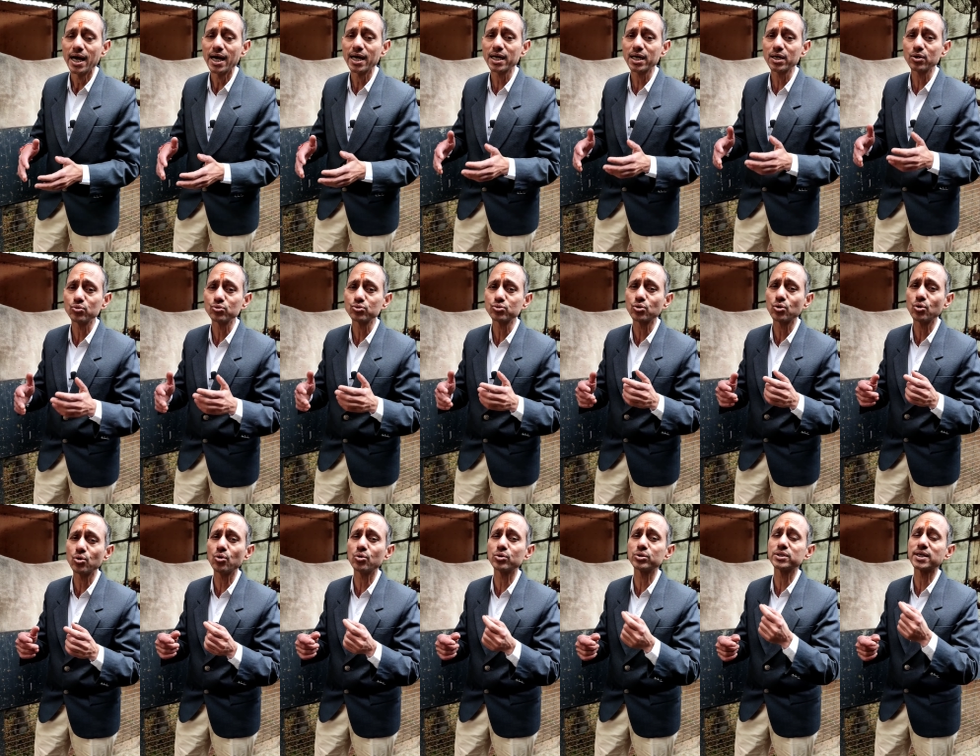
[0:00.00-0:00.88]
अगर
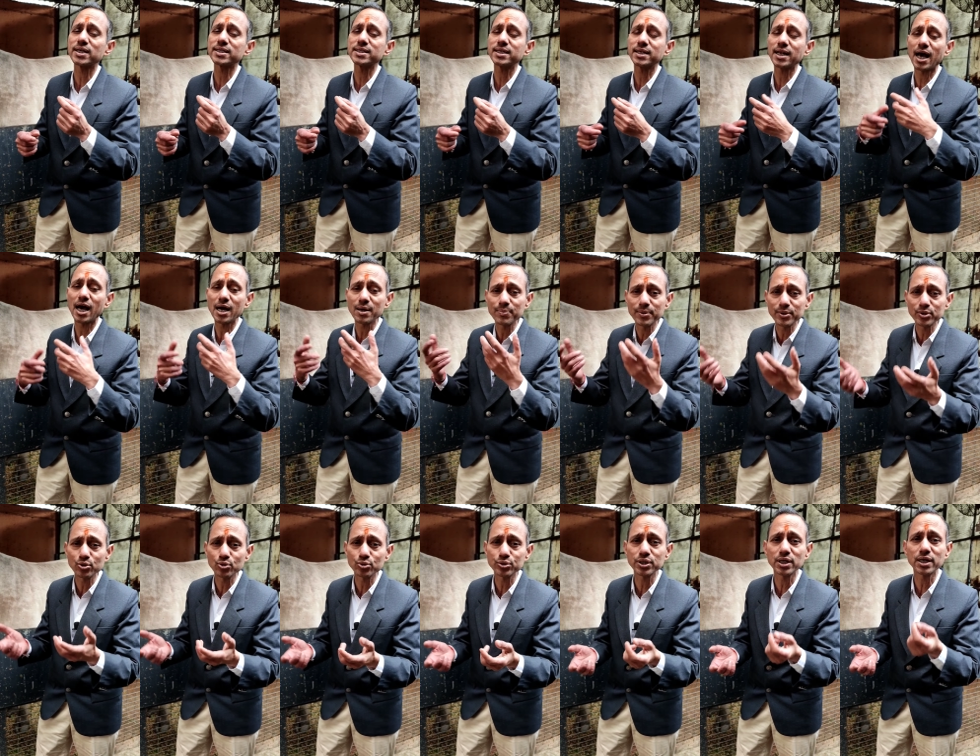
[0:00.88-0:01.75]
उसको जैसे नाक
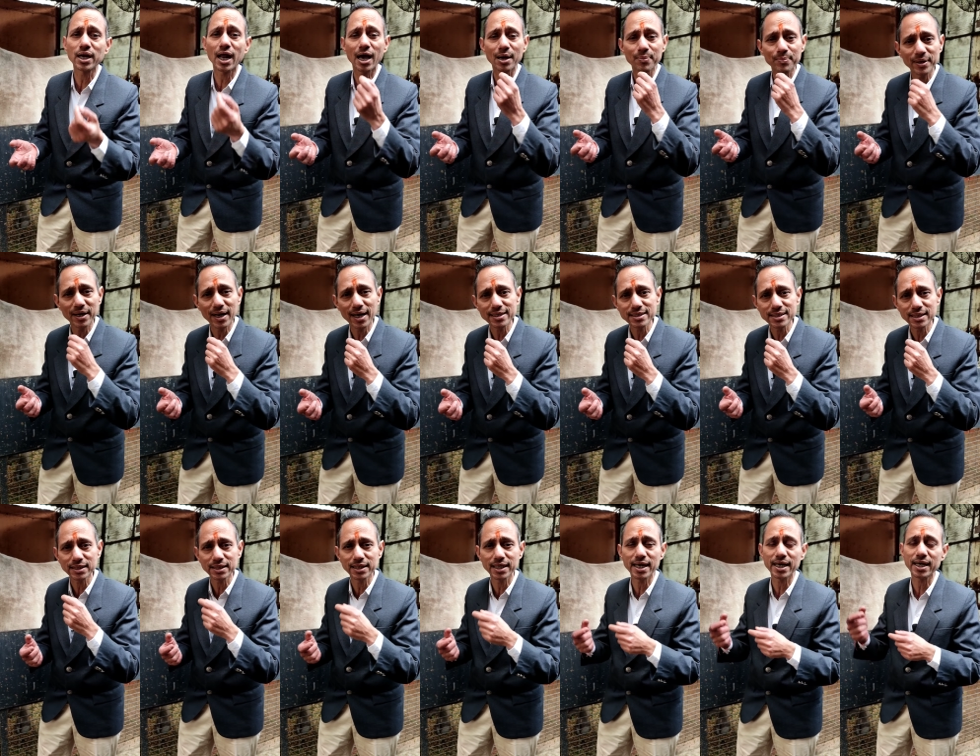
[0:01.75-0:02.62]
बंद होती है नाक में डाल
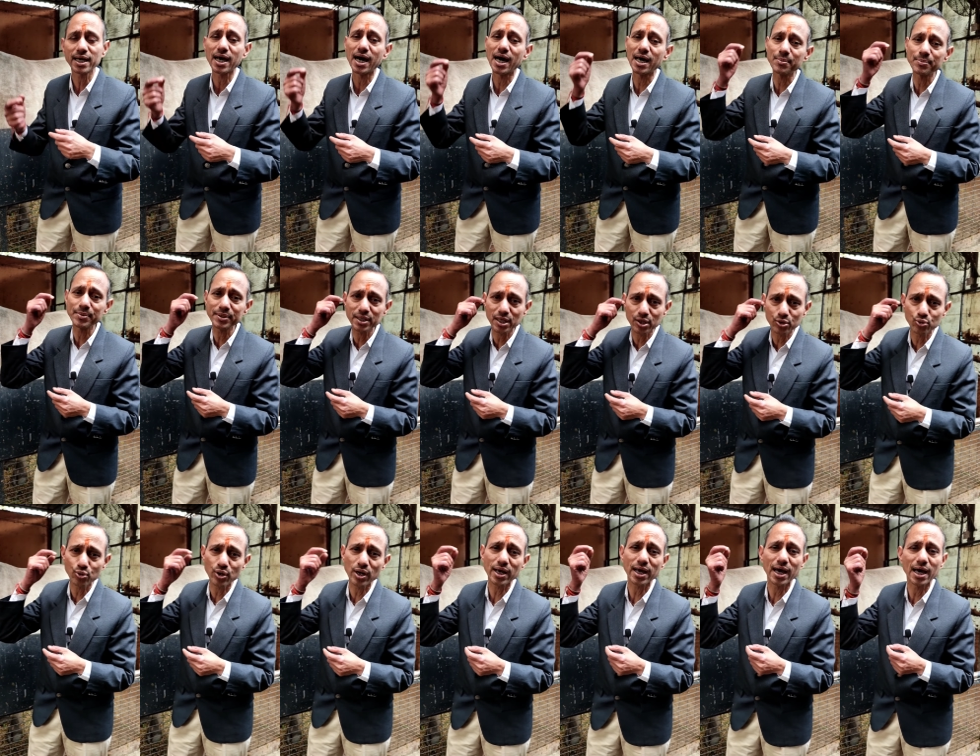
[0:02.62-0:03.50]
सकते हैं कान में दर्द
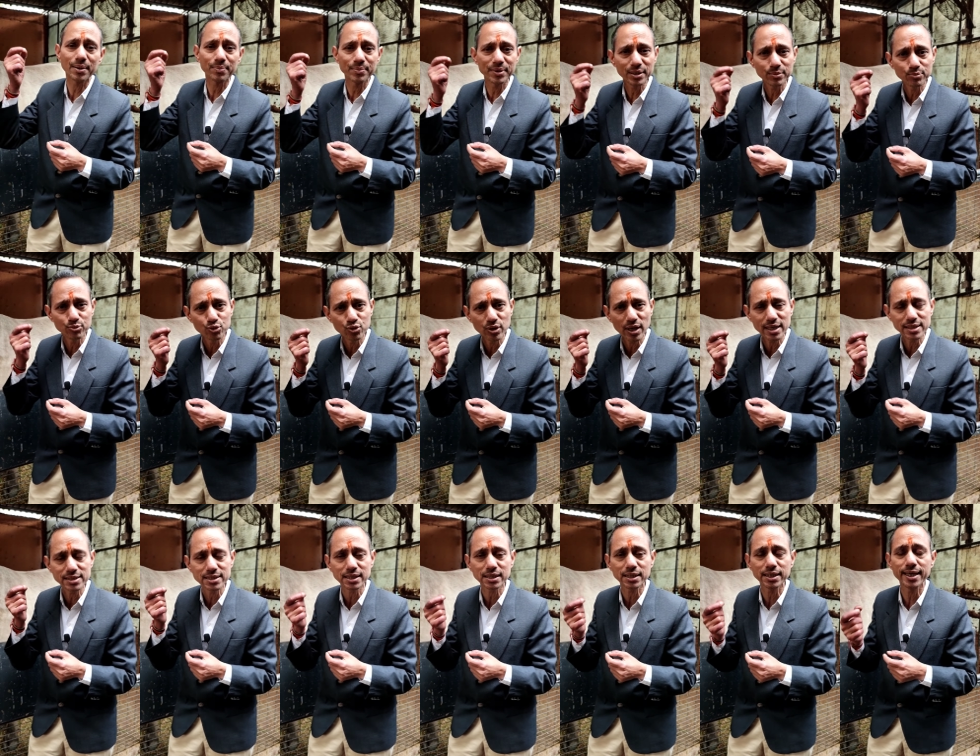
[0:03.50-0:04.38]
हो रहा कान में एक बूंद
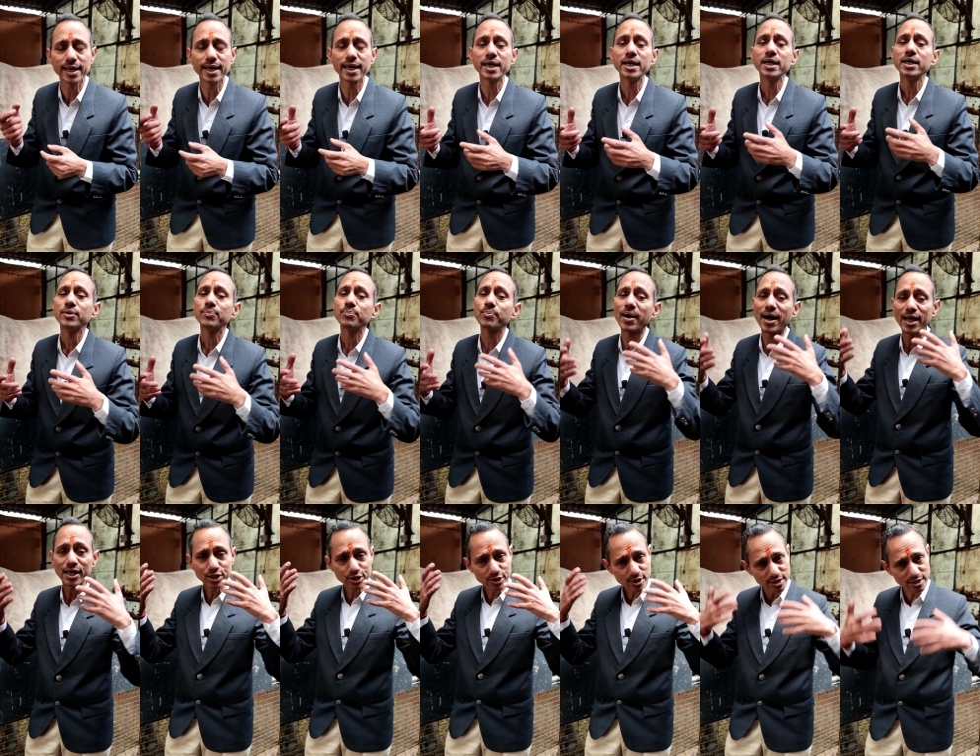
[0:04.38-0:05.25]
डाल सकते हैं
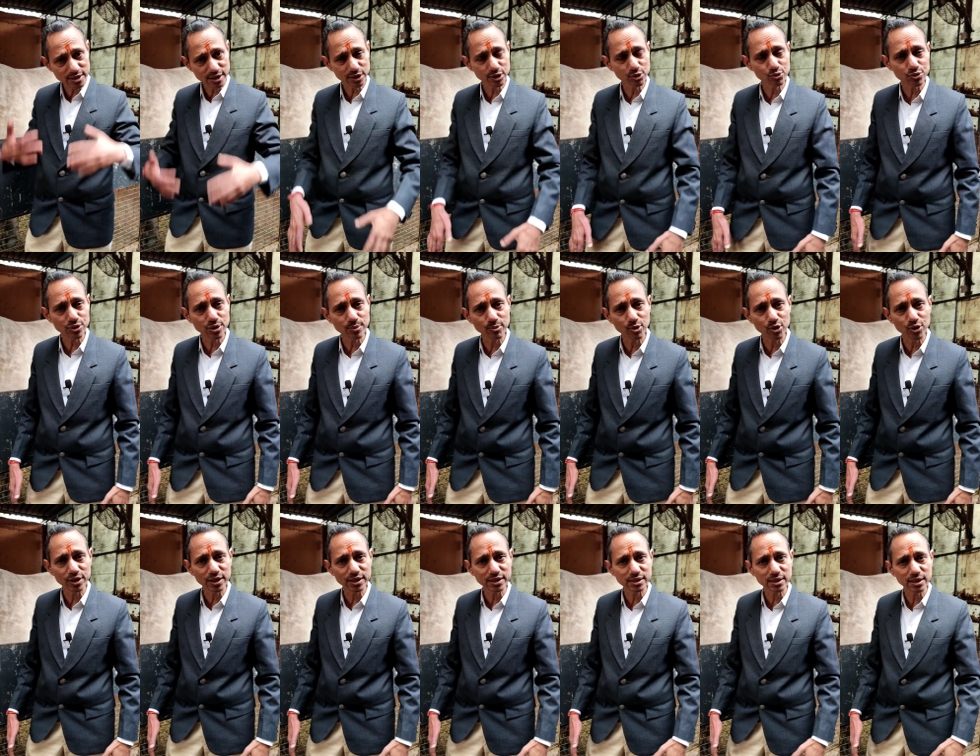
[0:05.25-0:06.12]
मालिश कर सकते हैं उसकी
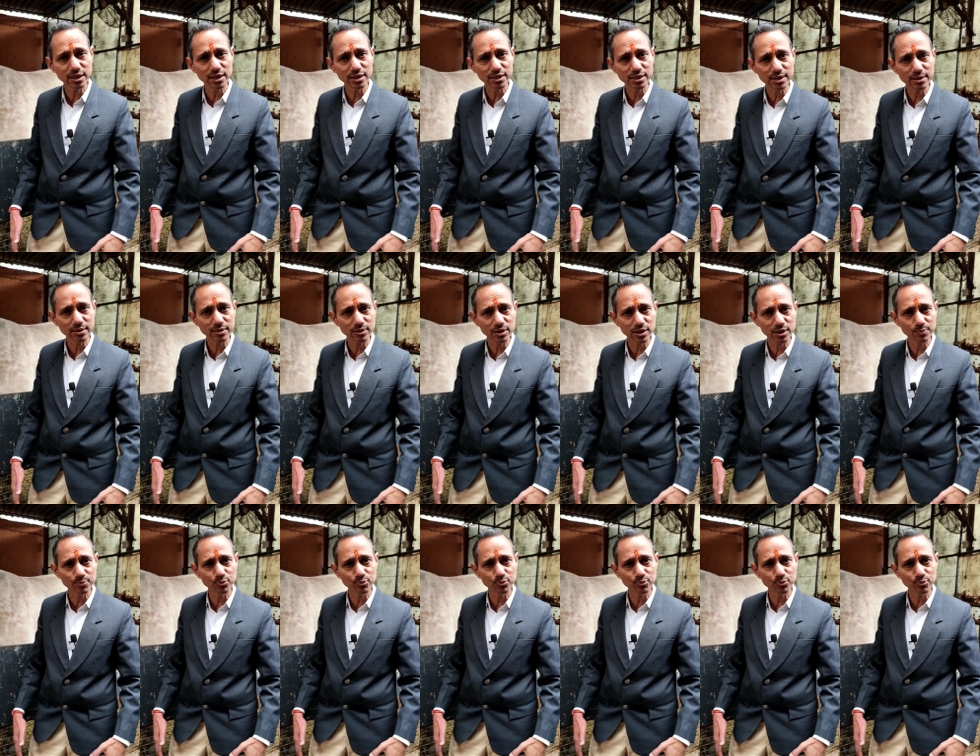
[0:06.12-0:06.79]
बॉडी की, की